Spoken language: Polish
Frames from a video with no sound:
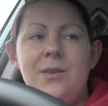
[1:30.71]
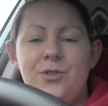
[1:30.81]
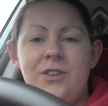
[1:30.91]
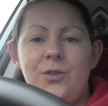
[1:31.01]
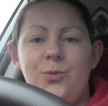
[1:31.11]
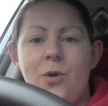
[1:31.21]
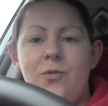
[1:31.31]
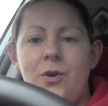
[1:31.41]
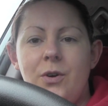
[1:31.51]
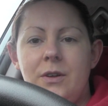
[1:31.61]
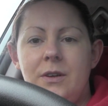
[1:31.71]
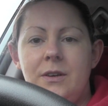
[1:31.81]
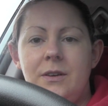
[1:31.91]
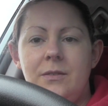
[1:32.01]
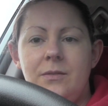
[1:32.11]
Brzydkie słowo,
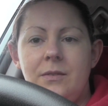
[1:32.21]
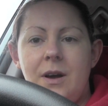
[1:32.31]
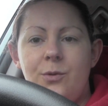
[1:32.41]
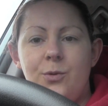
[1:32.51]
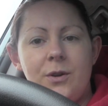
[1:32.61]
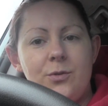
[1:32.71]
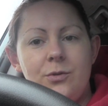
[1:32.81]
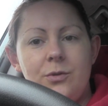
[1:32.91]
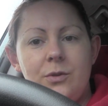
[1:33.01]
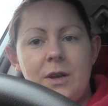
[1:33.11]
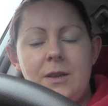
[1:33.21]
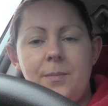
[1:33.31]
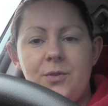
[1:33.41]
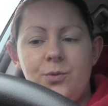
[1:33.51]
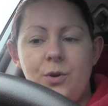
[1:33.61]
e, akurat tutaj
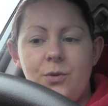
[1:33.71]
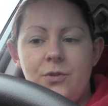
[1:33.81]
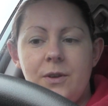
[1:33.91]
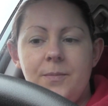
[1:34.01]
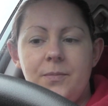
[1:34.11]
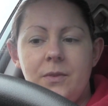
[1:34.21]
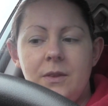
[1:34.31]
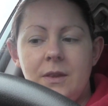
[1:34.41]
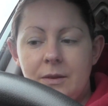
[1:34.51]
niepasujące. Mm.